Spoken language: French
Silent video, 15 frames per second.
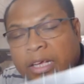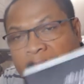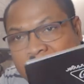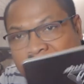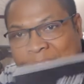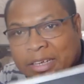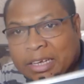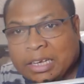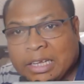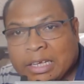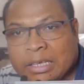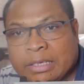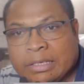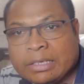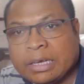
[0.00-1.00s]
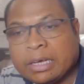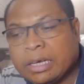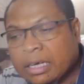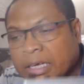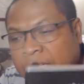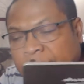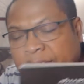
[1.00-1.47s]
avec la
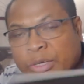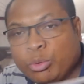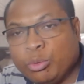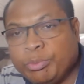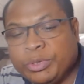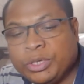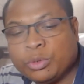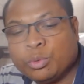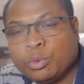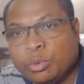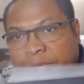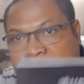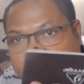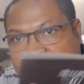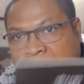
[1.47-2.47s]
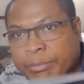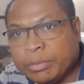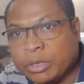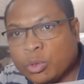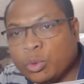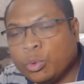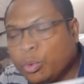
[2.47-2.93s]
guitare, avec le piano et un
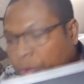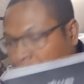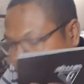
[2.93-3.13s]
micro.